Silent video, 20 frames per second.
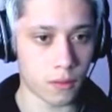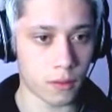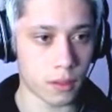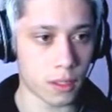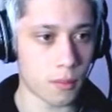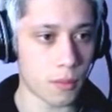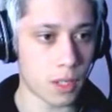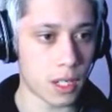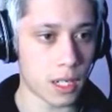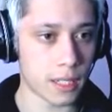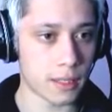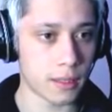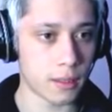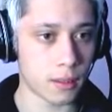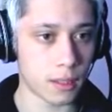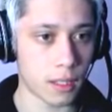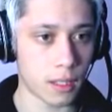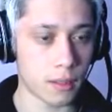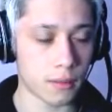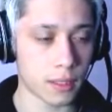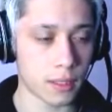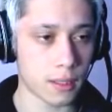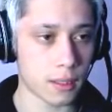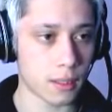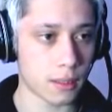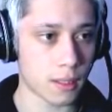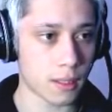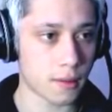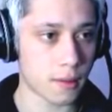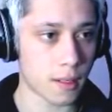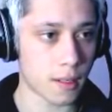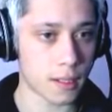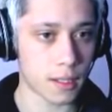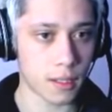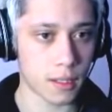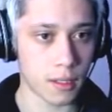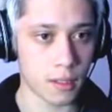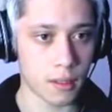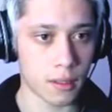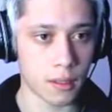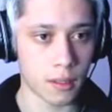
vou dar uma olhada. Eu não tenho tanta sorte.